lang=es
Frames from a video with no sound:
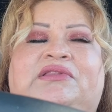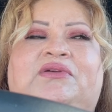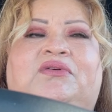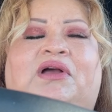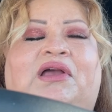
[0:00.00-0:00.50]

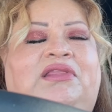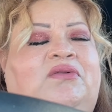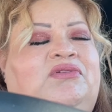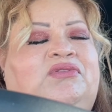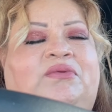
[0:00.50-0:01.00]
Dijo, ay,
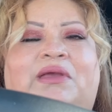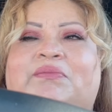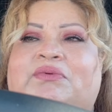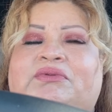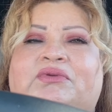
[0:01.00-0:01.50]
dijo, estuve a
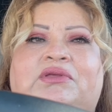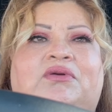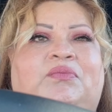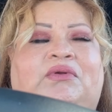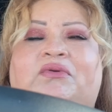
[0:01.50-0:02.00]
punto,
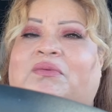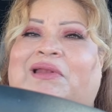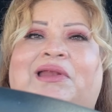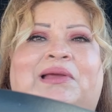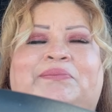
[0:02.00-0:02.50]
dijo, pero no
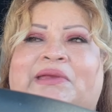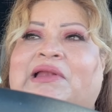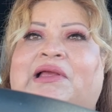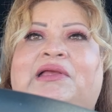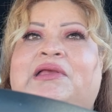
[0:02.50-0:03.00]
vale la
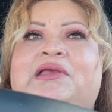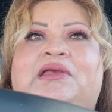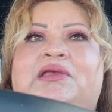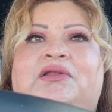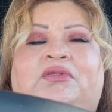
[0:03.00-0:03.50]
pena.
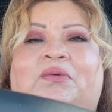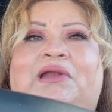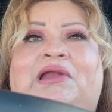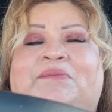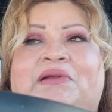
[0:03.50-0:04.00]
No
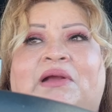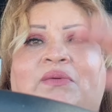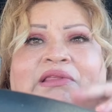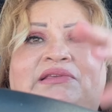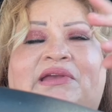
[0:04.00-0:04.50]
vale la pena.
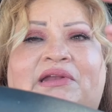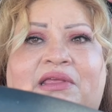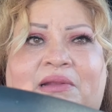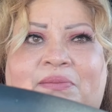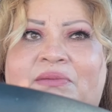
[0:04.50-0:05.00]
Acuérdese que el
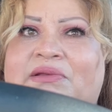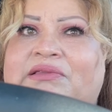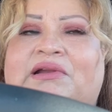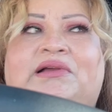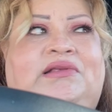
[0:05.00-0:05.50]
que da el primer
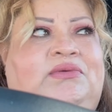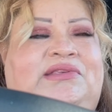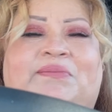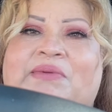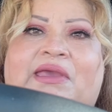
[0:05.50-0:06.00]
trancazo
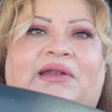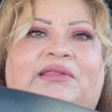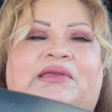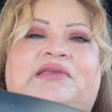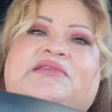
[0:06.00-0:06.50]
Se
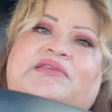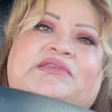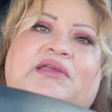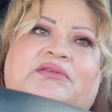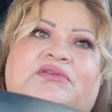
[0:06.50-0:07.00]
pierde. Y si es
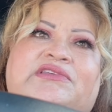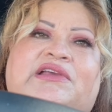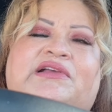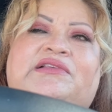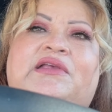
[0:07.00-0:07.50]
cierto,
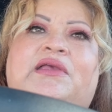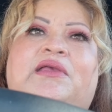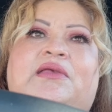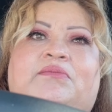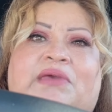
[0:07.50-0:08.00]
chicas,
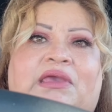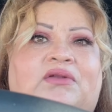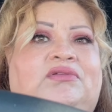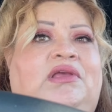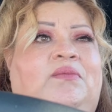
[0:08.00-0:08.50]

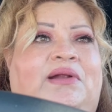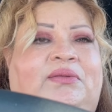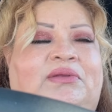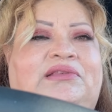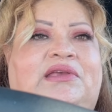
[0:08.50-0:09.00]
pero se
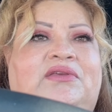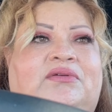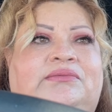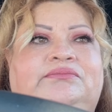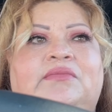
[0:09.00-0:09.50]
aguantó el
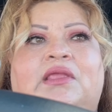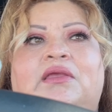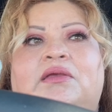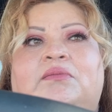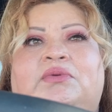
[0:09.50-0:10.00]
Señor.
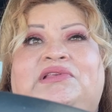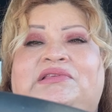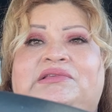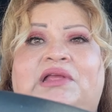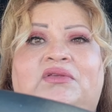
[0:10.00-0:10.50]
Pues
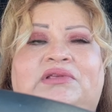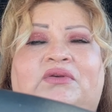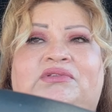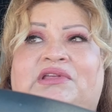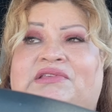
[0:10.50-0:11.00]
así están los
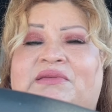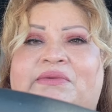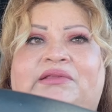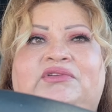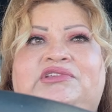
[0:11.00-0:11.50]

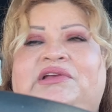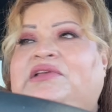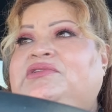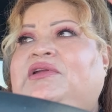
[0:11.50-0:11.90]
acontecimientos, chicas.